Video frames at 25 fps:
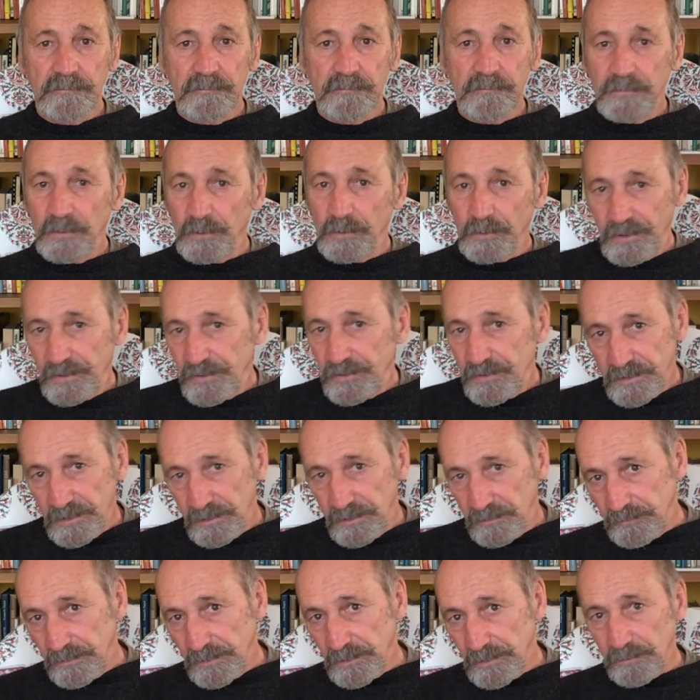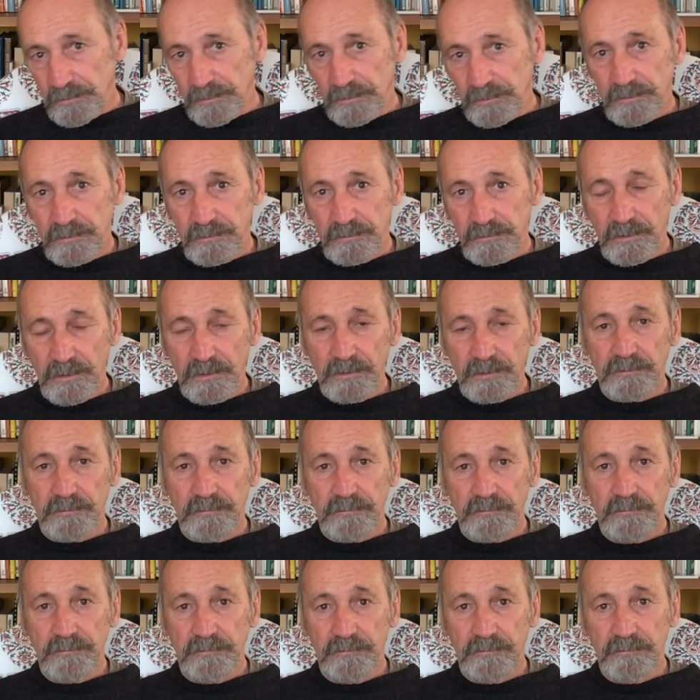L'origine del virus, no?
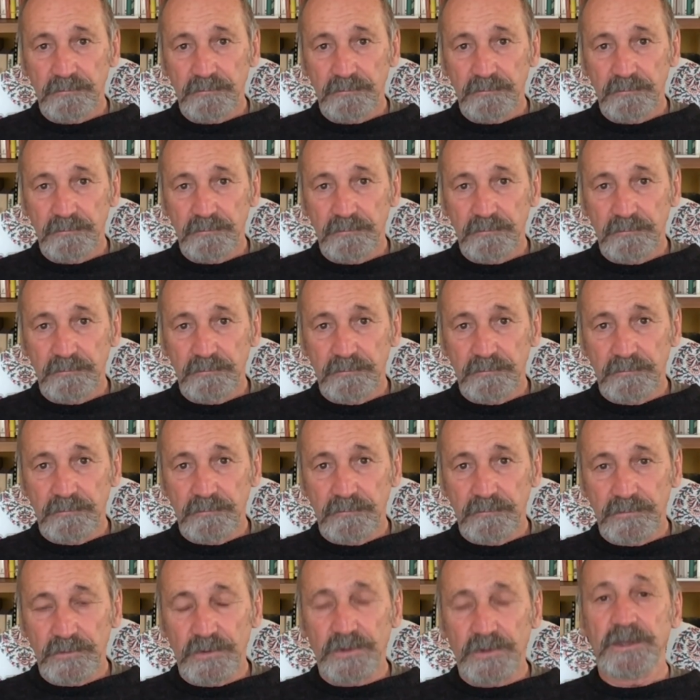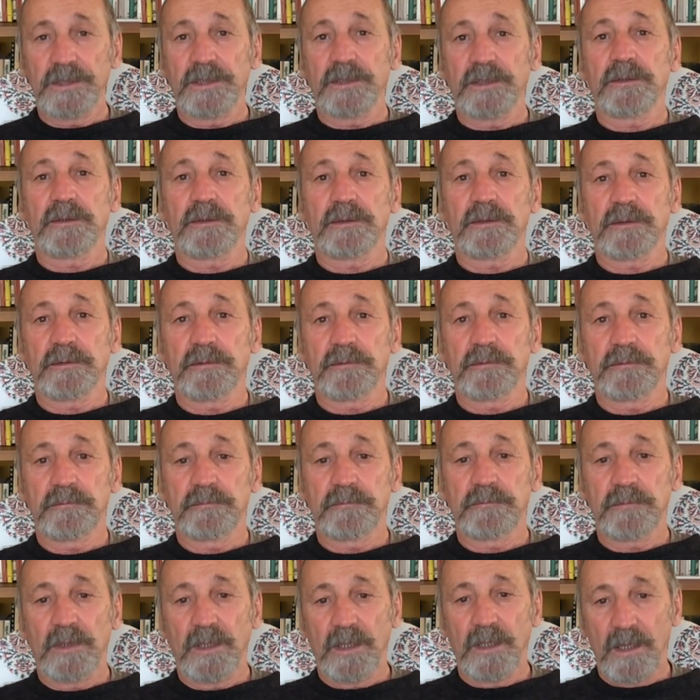Ci dicono.
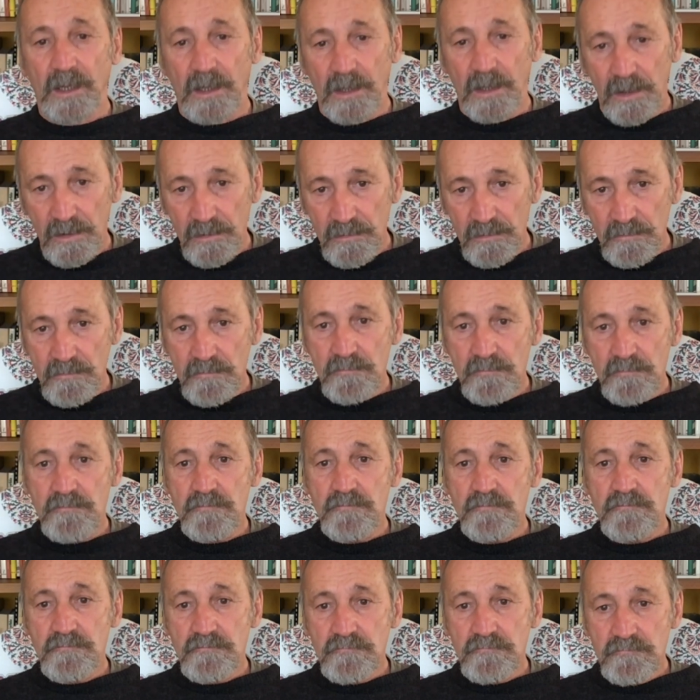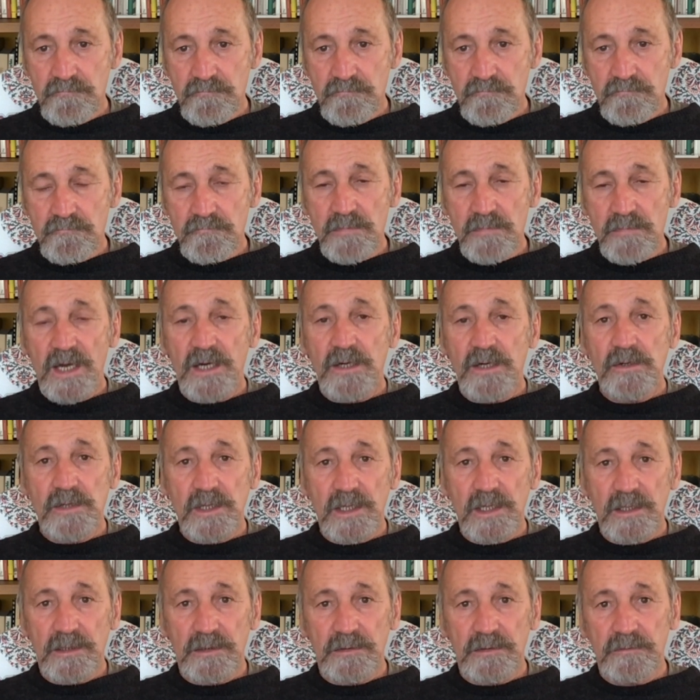Ah. E
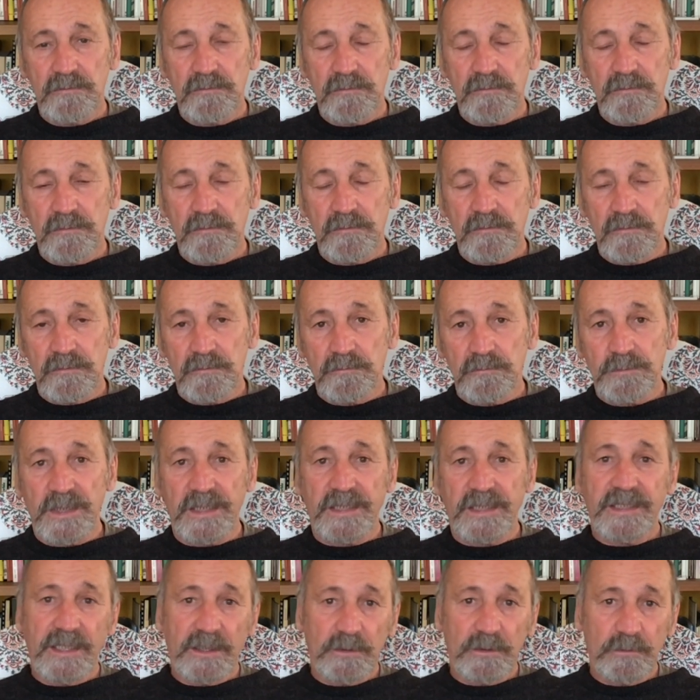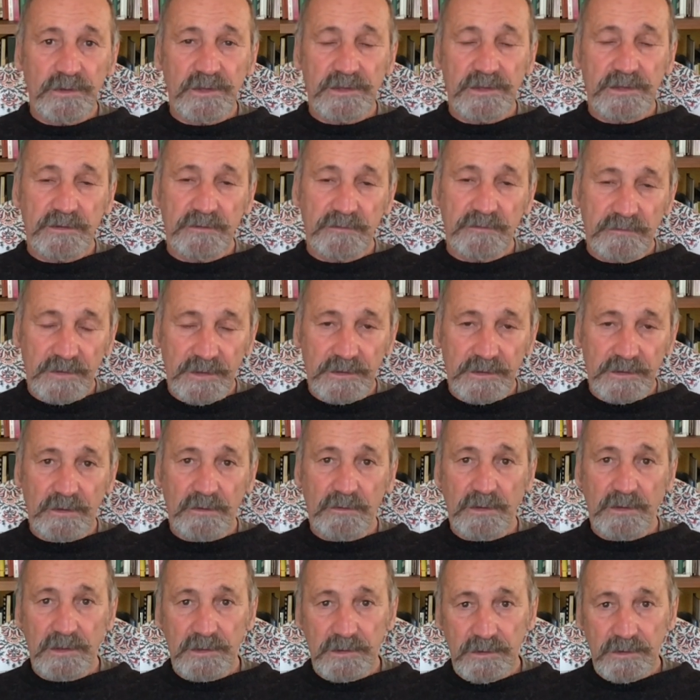allora perché alcuni si
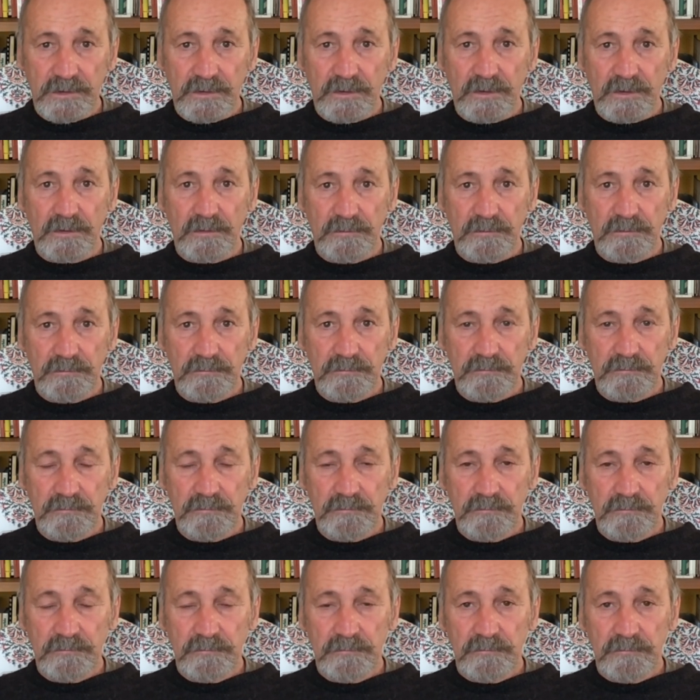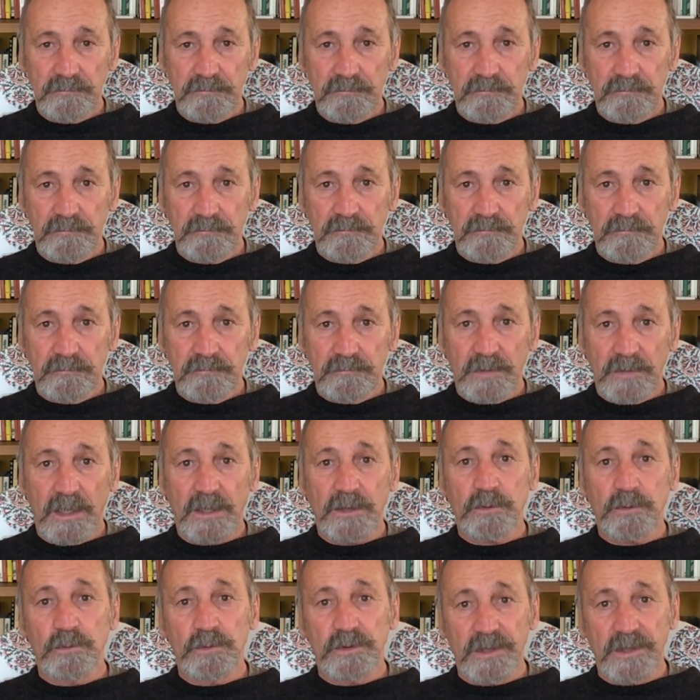infettano, altri no?
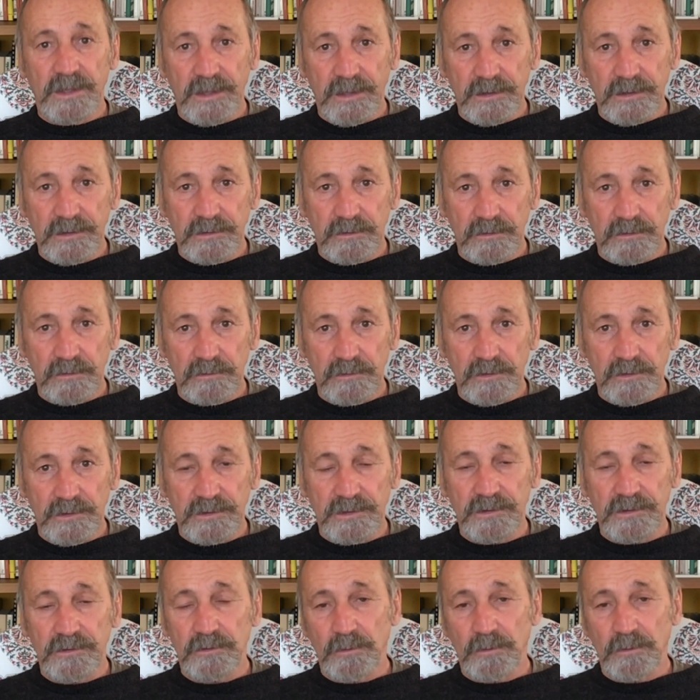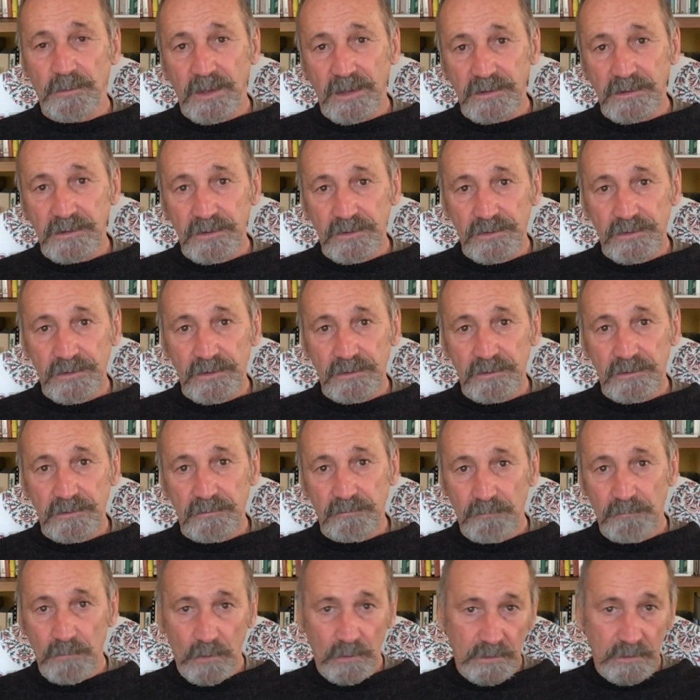Alcuni restano asintomatici,
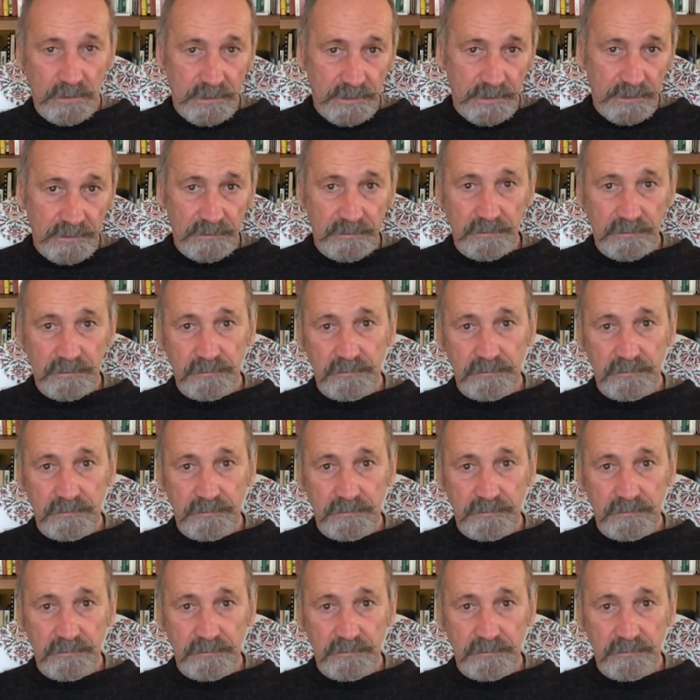molti.